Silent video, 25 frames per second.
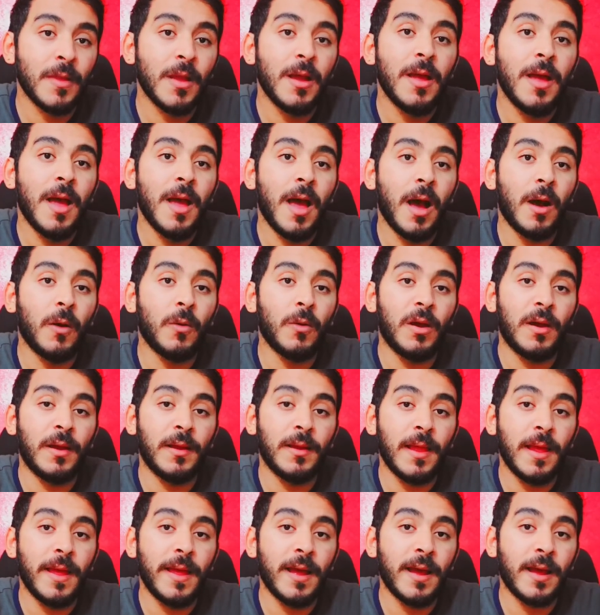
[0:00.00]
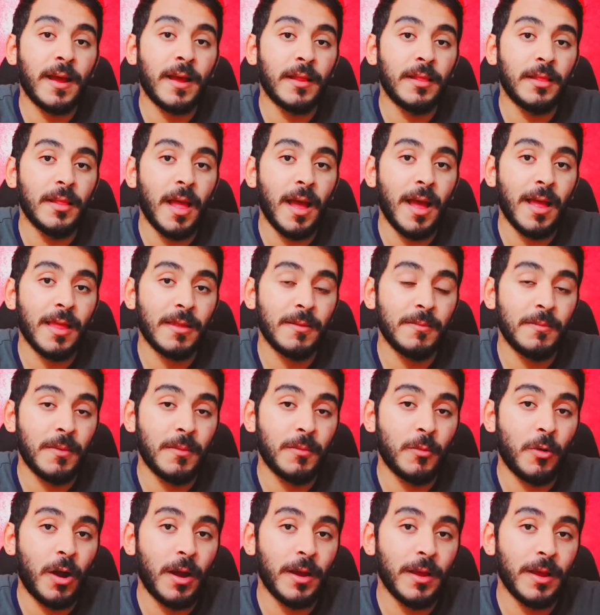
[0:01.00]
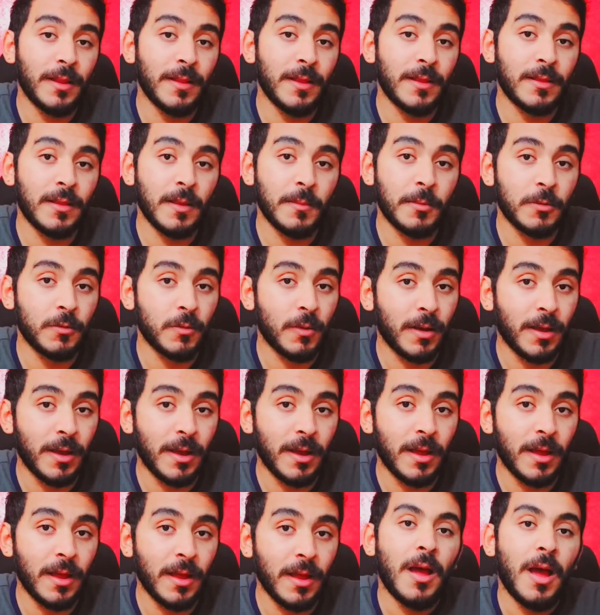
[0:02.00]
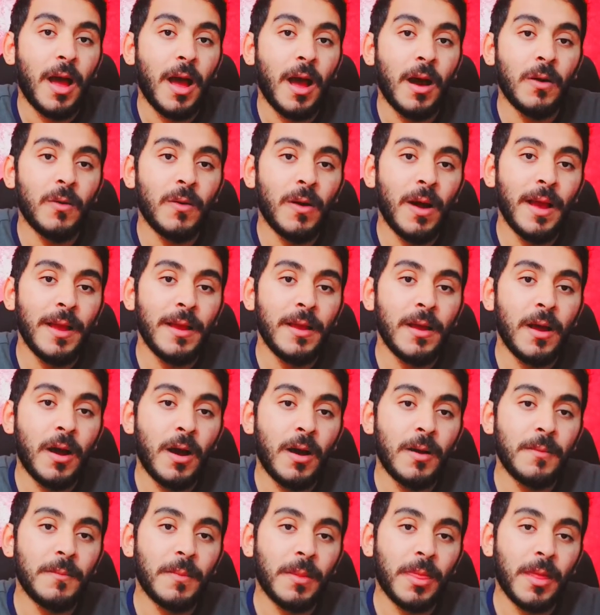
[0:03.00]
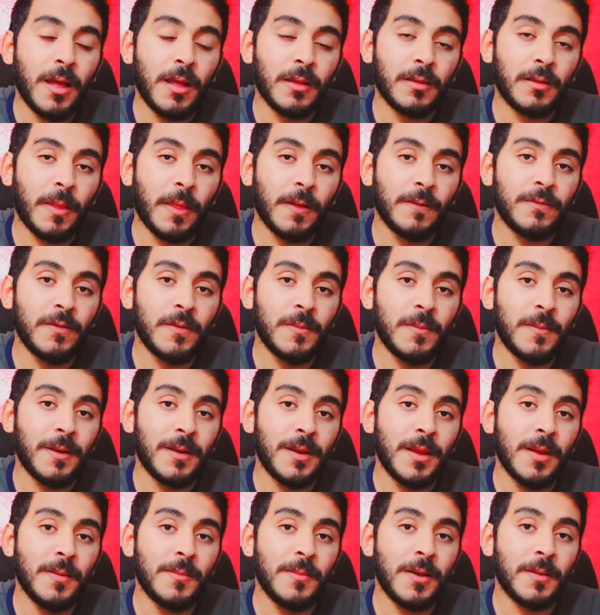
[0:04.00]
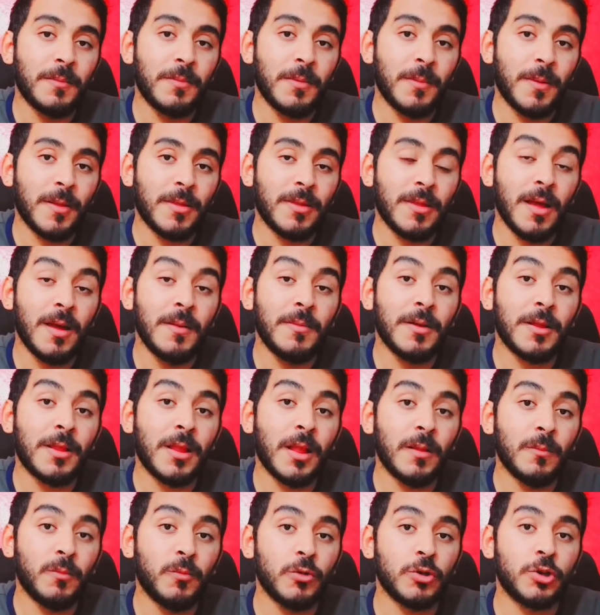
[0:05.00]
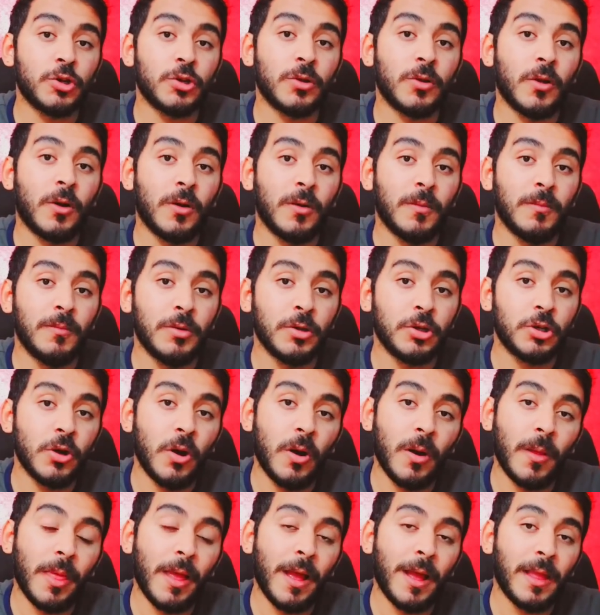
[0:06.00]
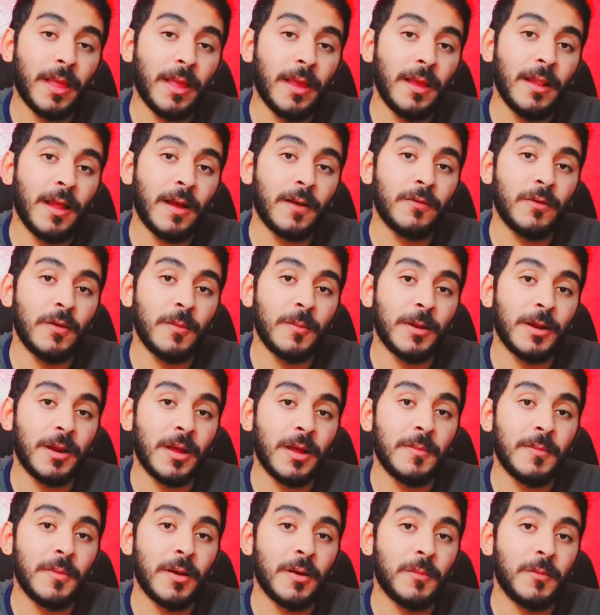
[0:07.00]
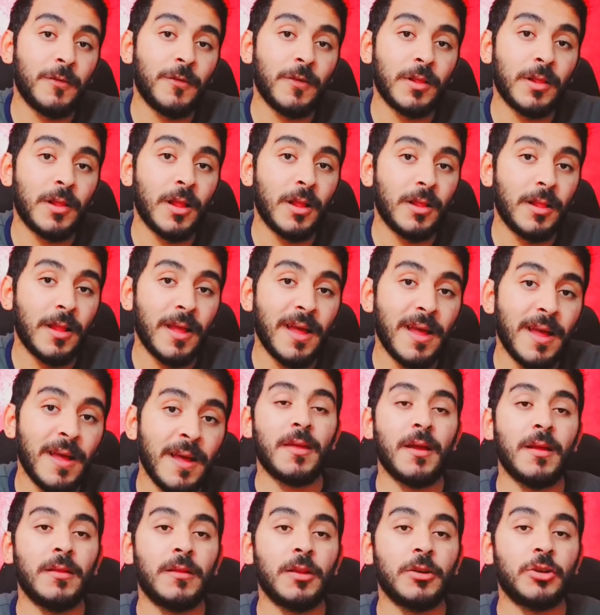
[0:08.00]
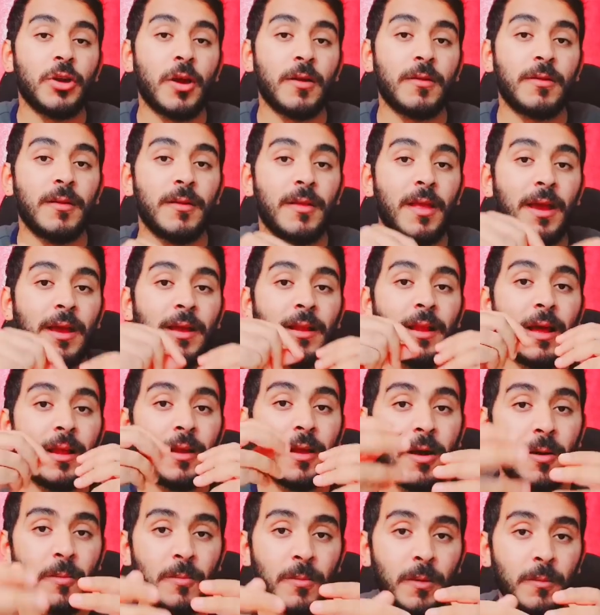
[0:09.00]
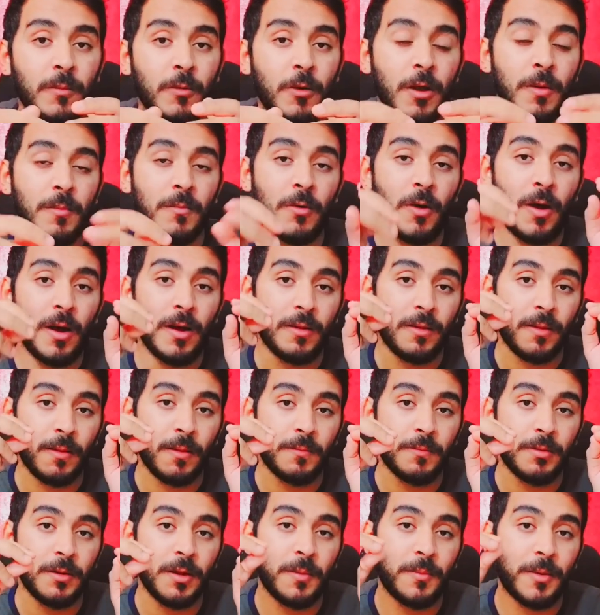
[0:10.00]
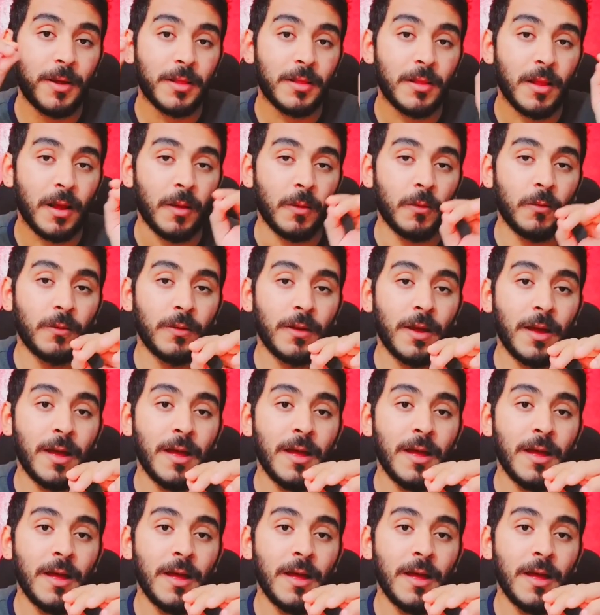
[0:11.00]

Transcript: أو علاج لأزمة معينة أنت بتواجهها أو أي أمر هتراه في منامك بمثابة البشرى بشارة هتجيلك في منامك بفضل الله أنت شخص داخل على أمر مهم وعايز ربنا يبعت لك رؤية